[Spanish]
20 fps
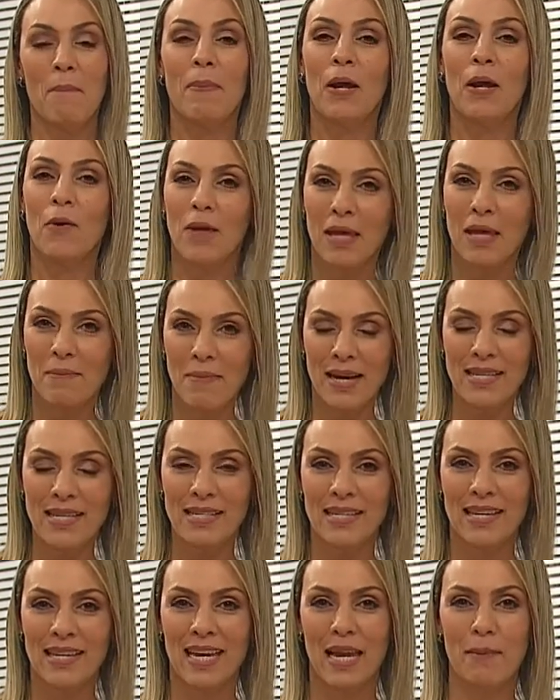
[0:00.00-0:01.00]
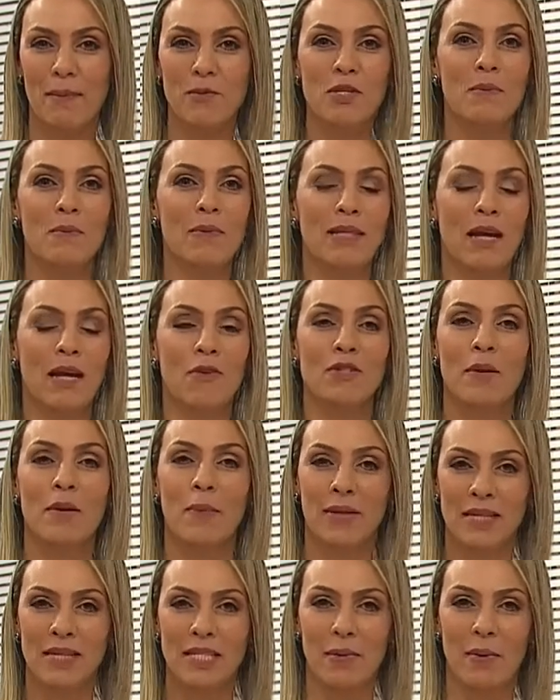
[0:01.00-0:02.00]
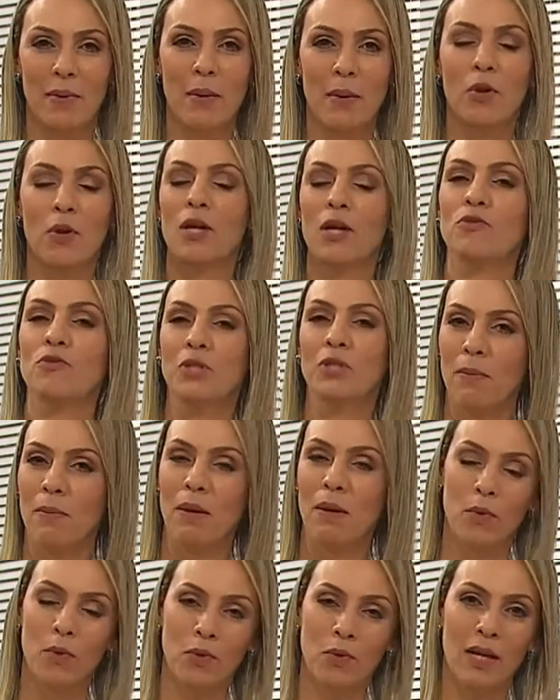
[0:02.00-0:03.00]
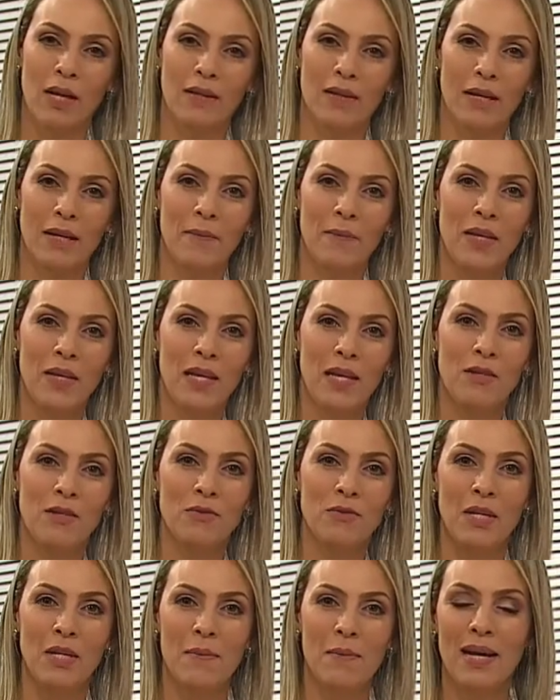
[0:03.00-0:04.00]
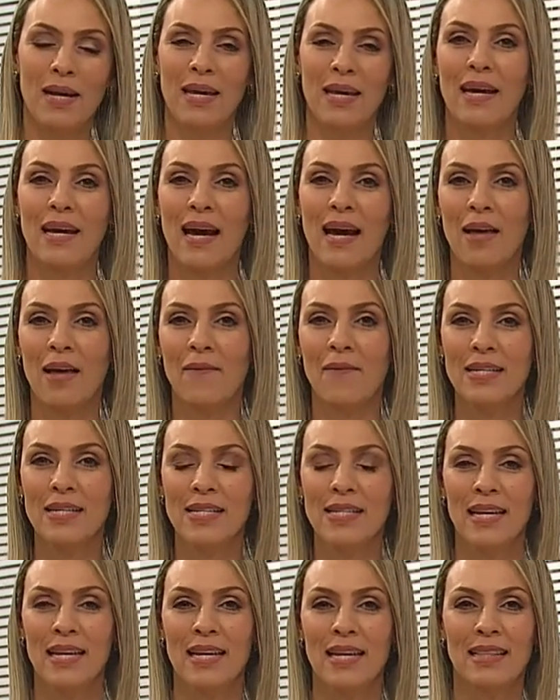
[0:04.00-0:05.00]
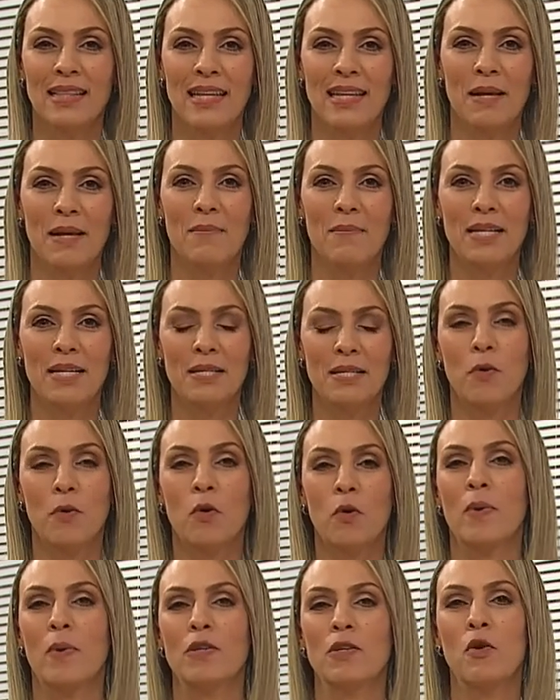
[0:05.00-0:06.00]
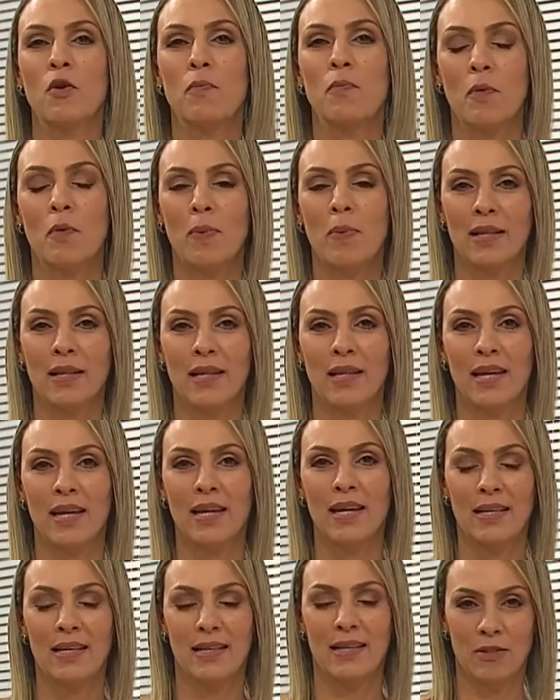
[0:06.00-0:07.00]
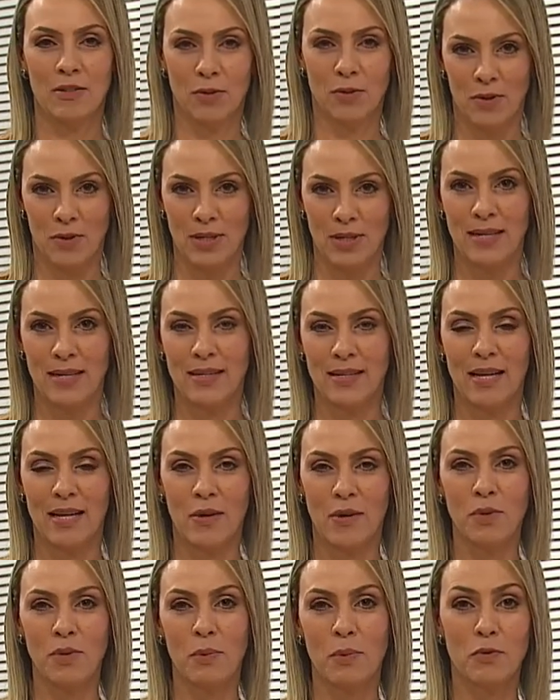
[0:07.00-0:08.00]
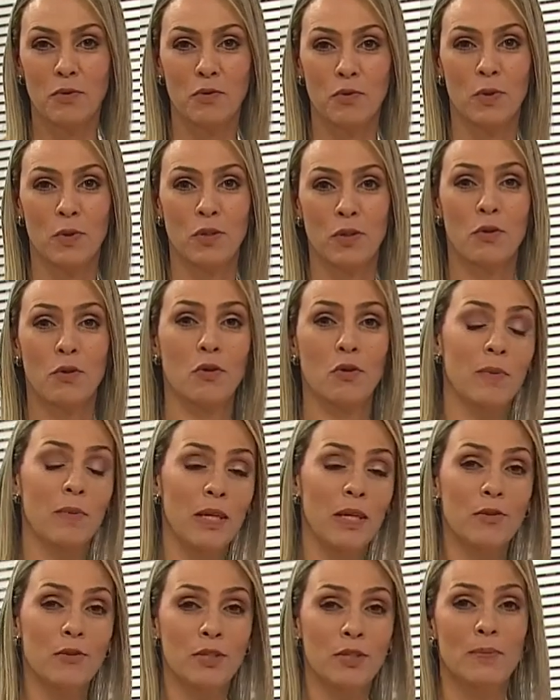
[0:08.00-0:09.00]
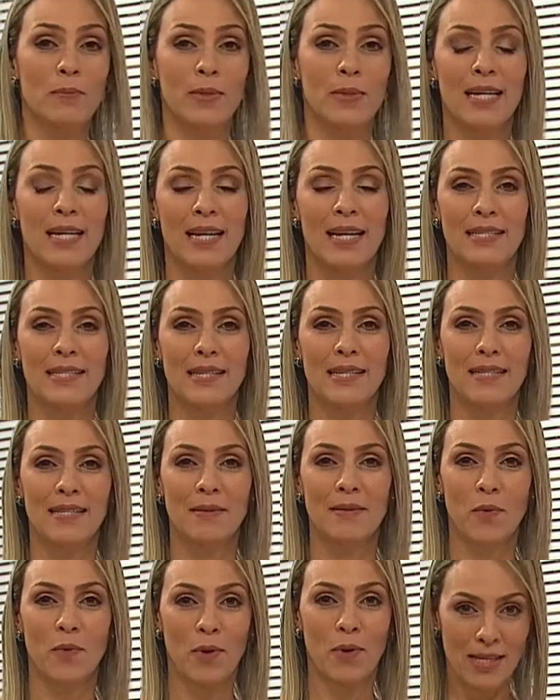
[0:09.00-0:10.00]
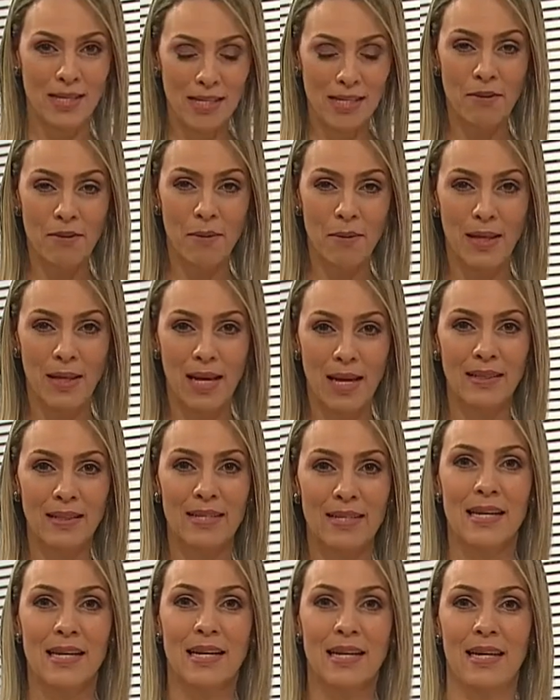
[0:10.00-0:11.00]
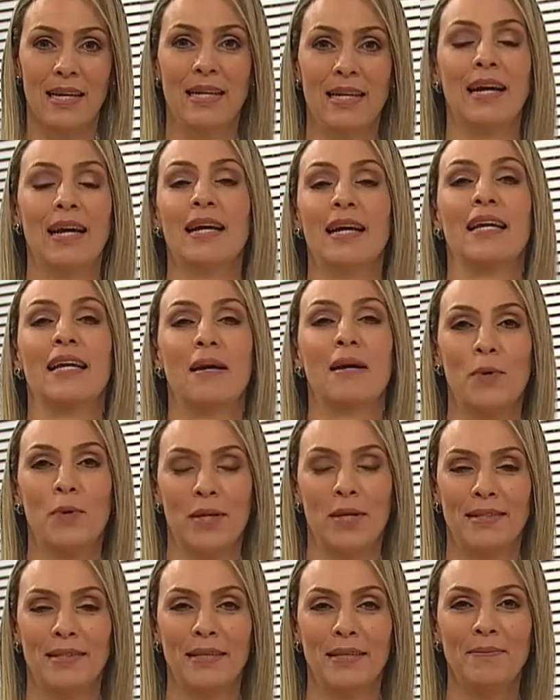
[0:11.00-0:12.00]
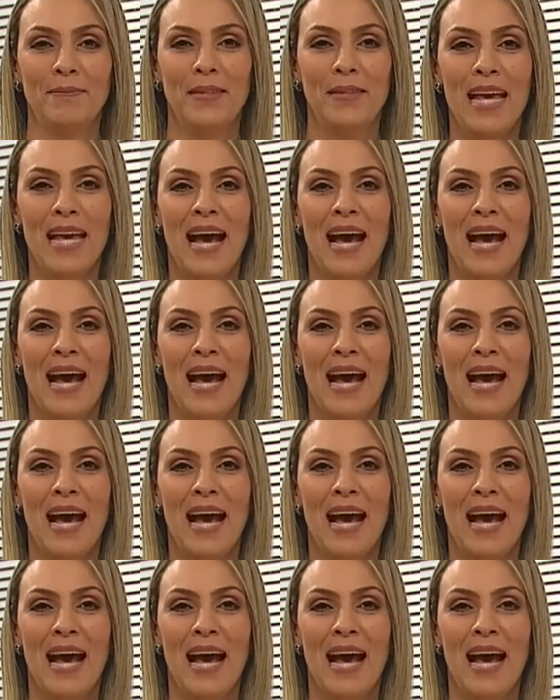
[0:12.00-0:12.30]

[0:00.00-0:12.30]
Pero además queremos invitarlos a participar porque es un tema importante. Es un tema que cada vez tiene más preocupación por parte de las autoridades de salud y por supuesto de los médicos especialistas, porque esta enfermedad desencadena en la muerte.